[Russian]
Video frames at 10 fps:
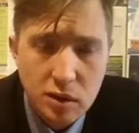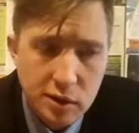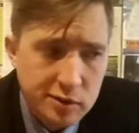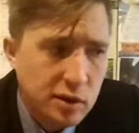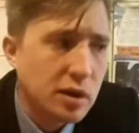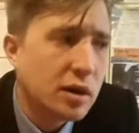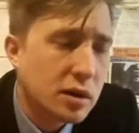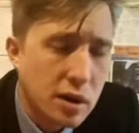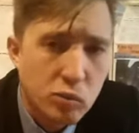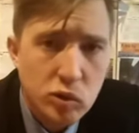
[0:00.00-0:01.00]
Если я
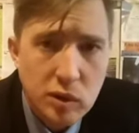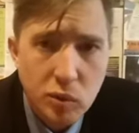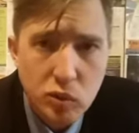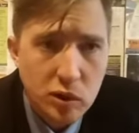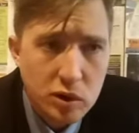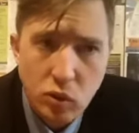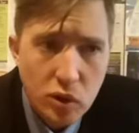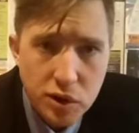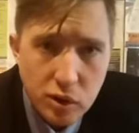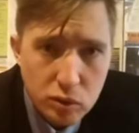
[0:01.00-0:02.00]
кому-то буду говорить,
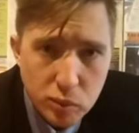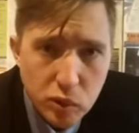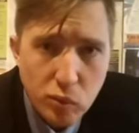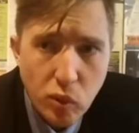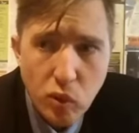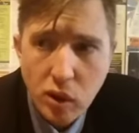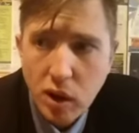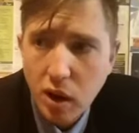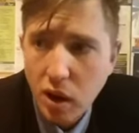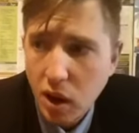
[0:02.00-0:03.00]
ой, я люблю
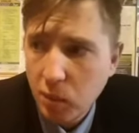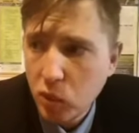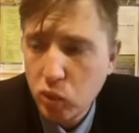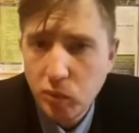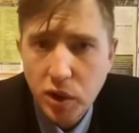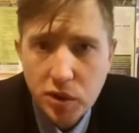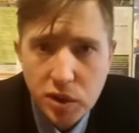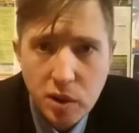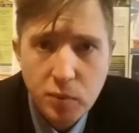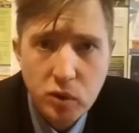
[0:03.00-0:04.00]
Бога, а потом
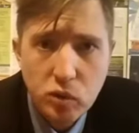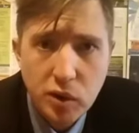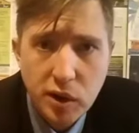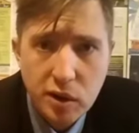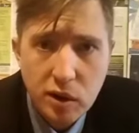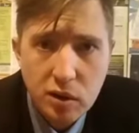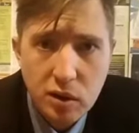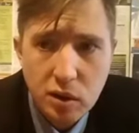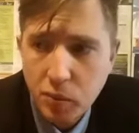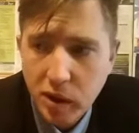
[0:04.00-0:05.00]
наедине пойду грехи
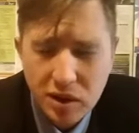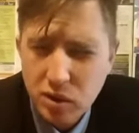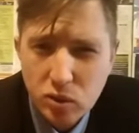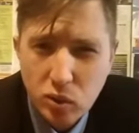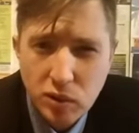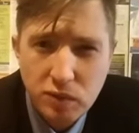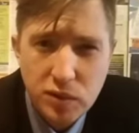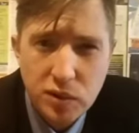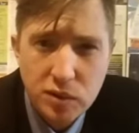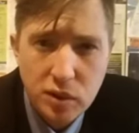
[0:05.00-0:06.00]
делать, пока никто не
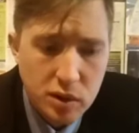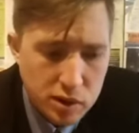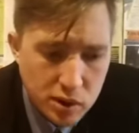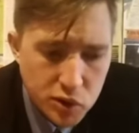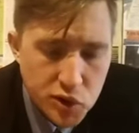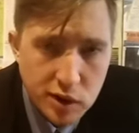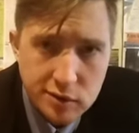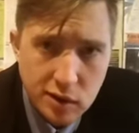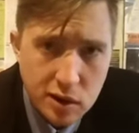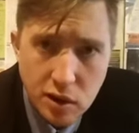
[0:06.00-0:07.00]
видит, это лжец,
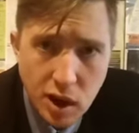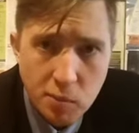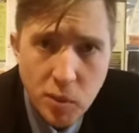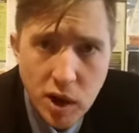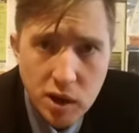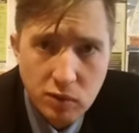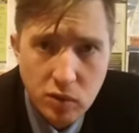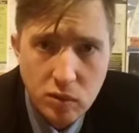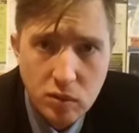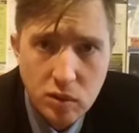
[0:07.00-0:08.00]
я
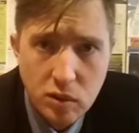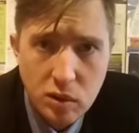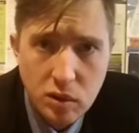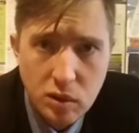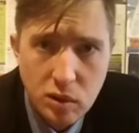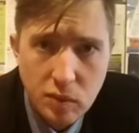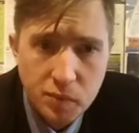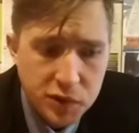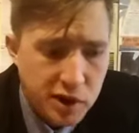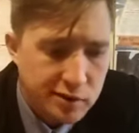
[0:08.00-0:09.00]
обманываю.
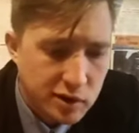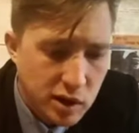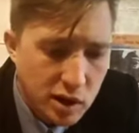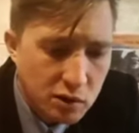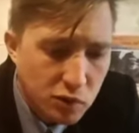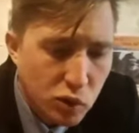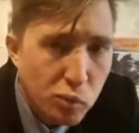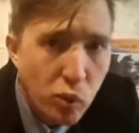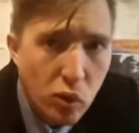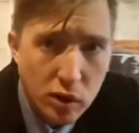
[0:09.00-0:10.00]
Если я говорю
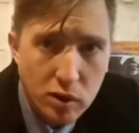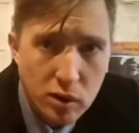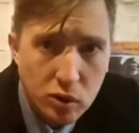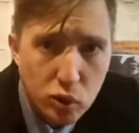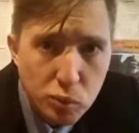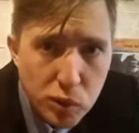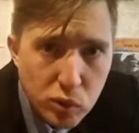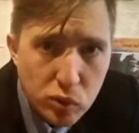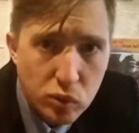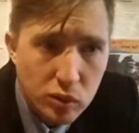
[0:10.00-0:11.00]
Бога,
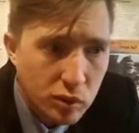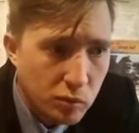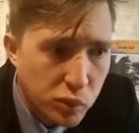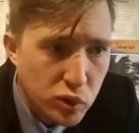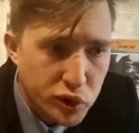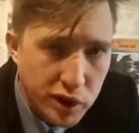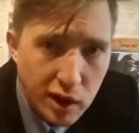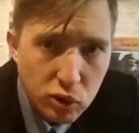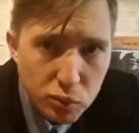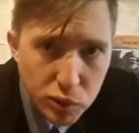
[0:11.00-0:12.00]
люблю, Боже,
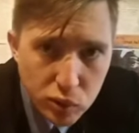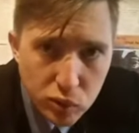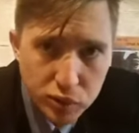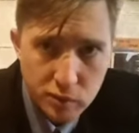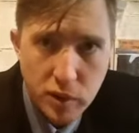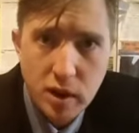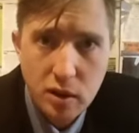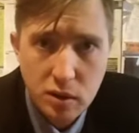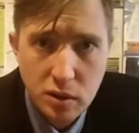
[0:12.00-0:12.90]
я люблю Тебя,